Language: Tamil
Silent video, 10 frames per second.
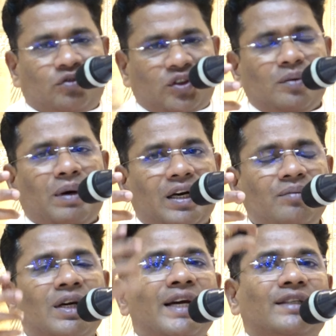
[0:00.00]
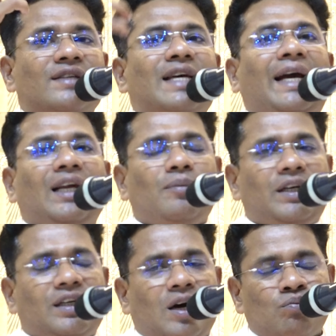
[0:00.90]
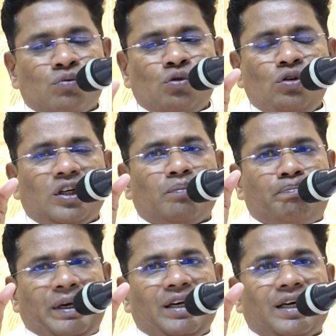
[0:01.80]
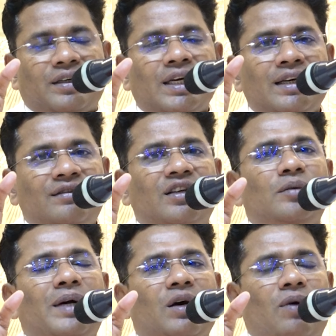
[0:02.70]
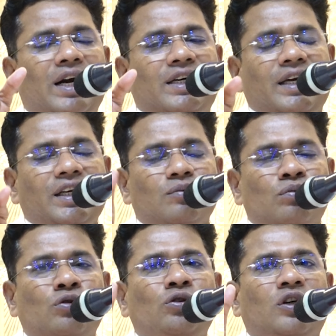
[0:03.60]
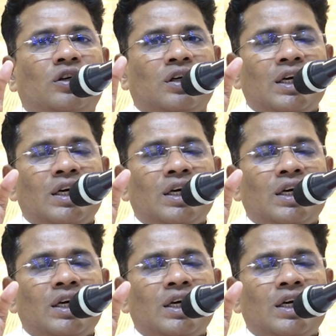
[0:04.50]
திருமணம் இட்ஸ் அ சாக்ரமெண்ட்டுங்க மூன்று பில்லர் திருமண வாழ்க்கையில் மூன்று